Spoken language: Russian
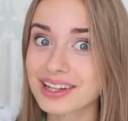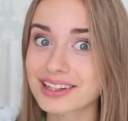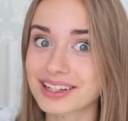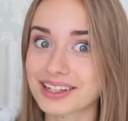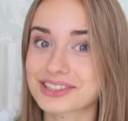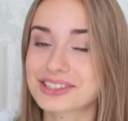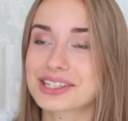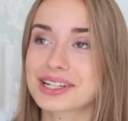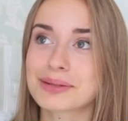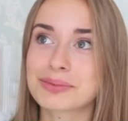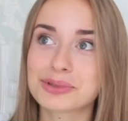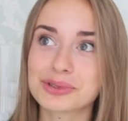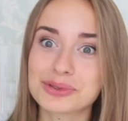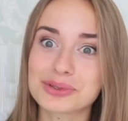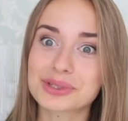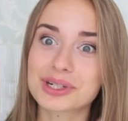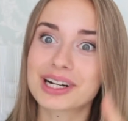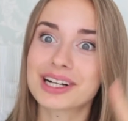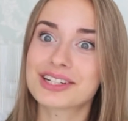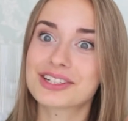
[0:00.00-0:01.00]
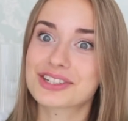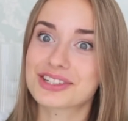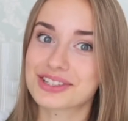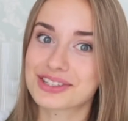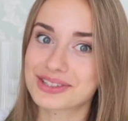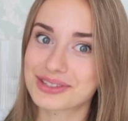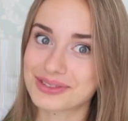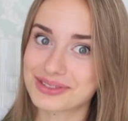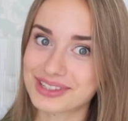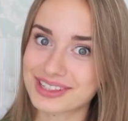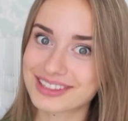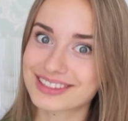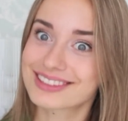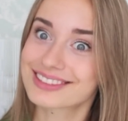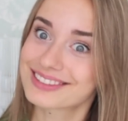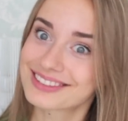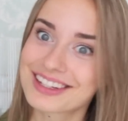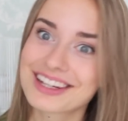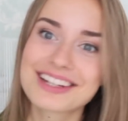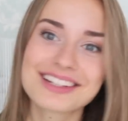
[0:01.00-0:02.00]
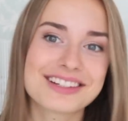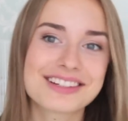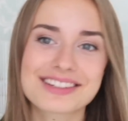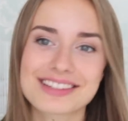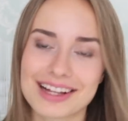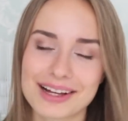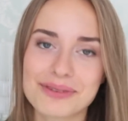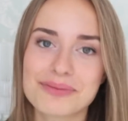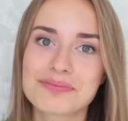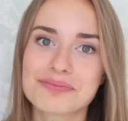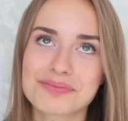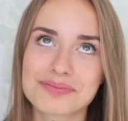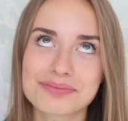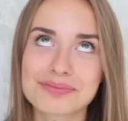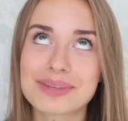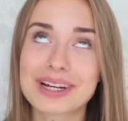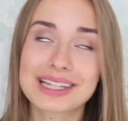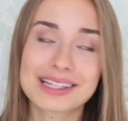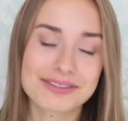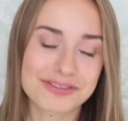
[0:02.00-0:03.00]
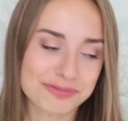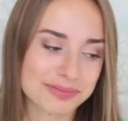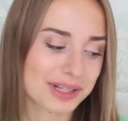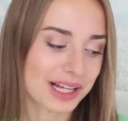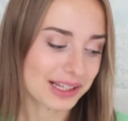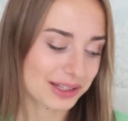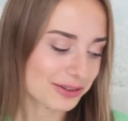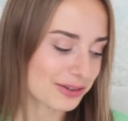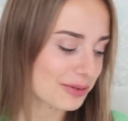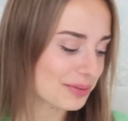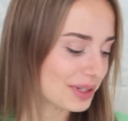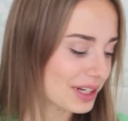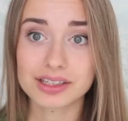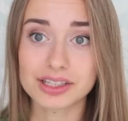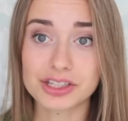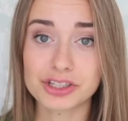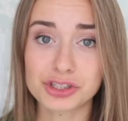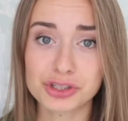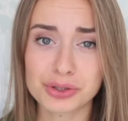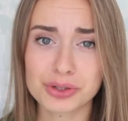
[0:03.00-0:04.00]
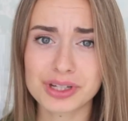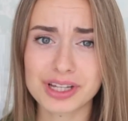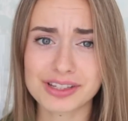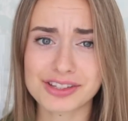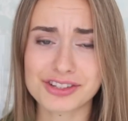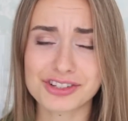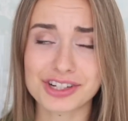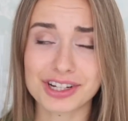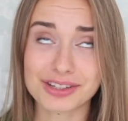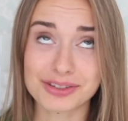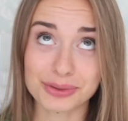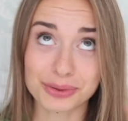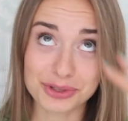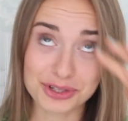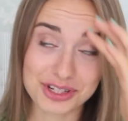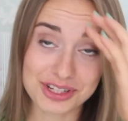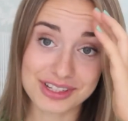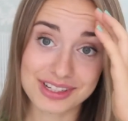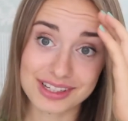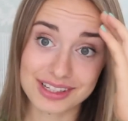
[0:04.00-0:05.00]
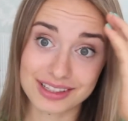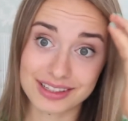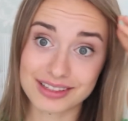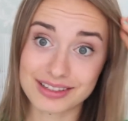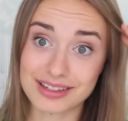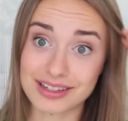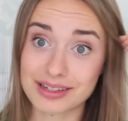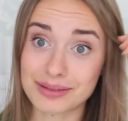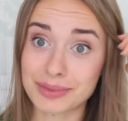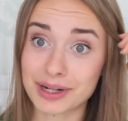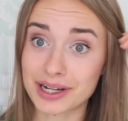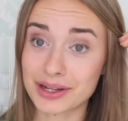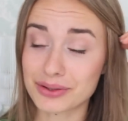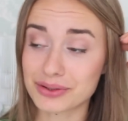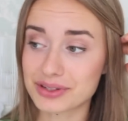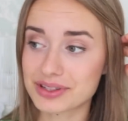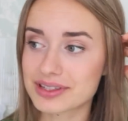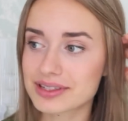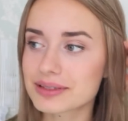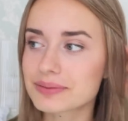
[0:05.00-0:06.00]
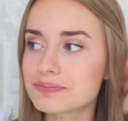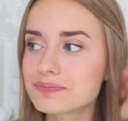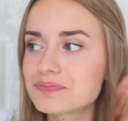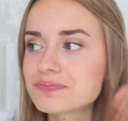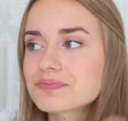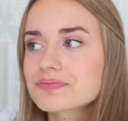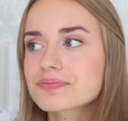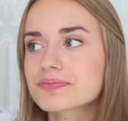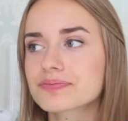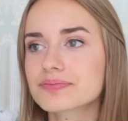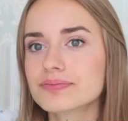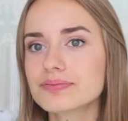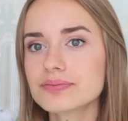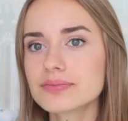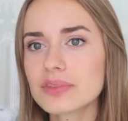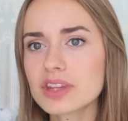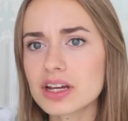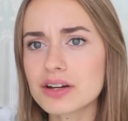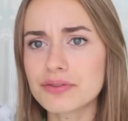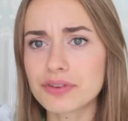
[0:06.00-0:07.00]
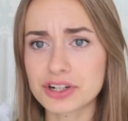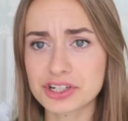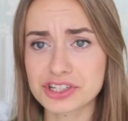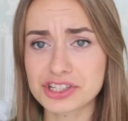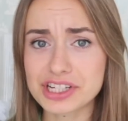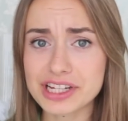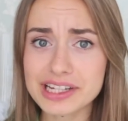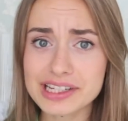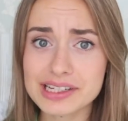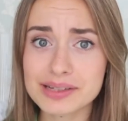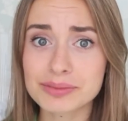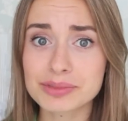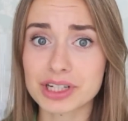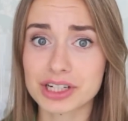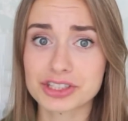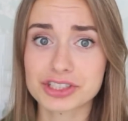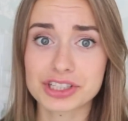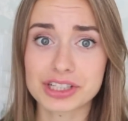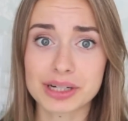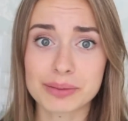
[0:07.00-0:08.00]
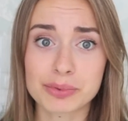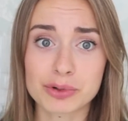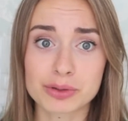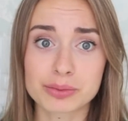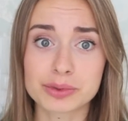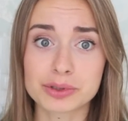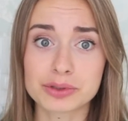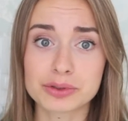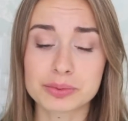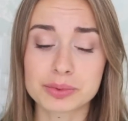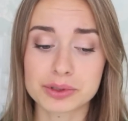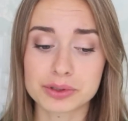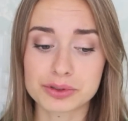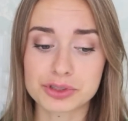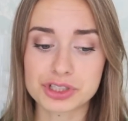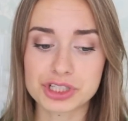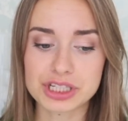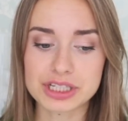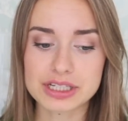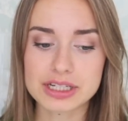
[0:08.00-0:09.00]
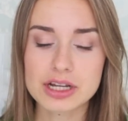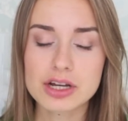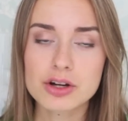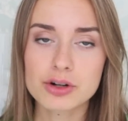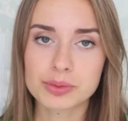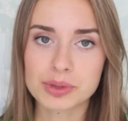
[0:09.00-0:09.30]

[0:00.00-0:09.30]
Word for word: Так что я буду раньше студент. Не знаю, это в планах у меня. И еще я сейчас очень сильно занимаюсь вождением, так что я пробую его получить.